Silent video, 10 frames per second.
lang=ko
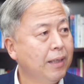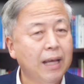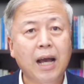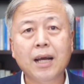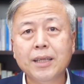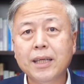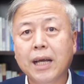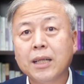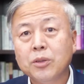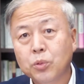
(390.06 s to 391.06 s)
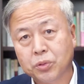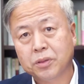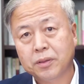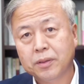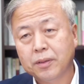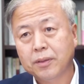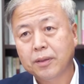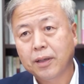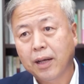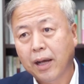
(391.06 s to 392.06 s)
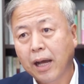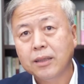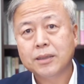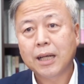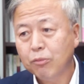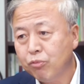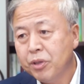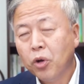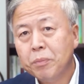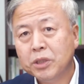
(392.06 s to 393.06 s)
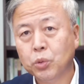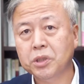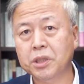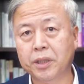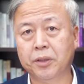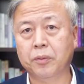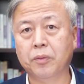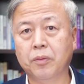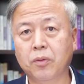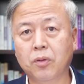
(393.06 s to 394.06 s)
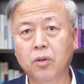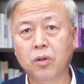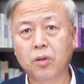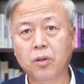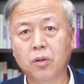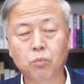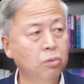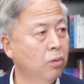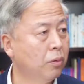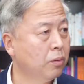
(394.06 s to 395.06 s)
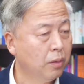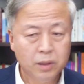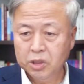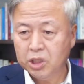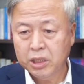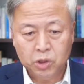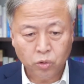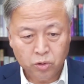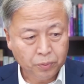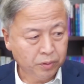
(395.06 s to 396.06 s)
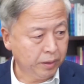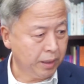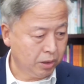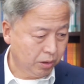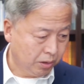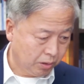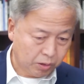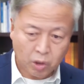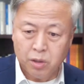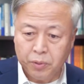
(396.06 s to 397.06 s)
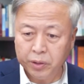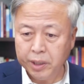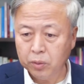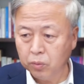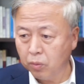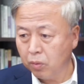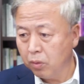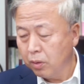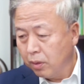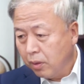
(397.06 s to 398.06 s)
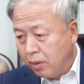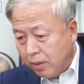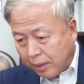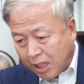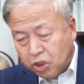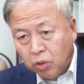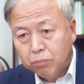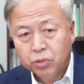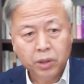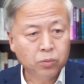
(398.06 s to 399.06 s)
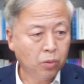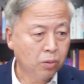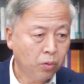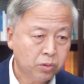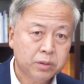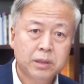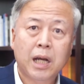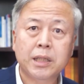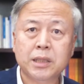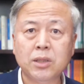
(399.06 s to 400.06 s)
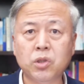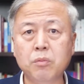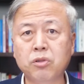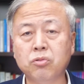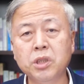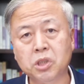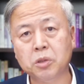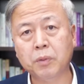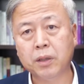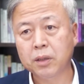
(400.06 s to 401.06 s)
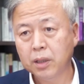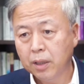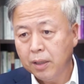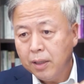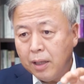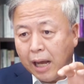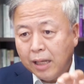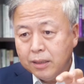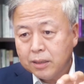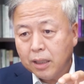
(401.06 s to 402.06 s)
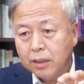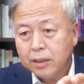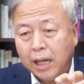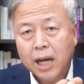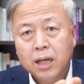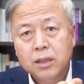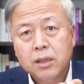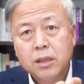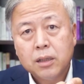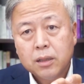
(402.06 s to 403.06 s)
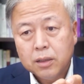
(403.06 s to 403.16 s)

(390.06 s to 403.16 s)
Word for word: 양이 가는 곳은 항상 위험이 존재해요. 물론 지리적으로 볼 때 절벽이 있고 가시덤불이 있고 거기서 양이 상처 입을 수도 있지만 항상 양을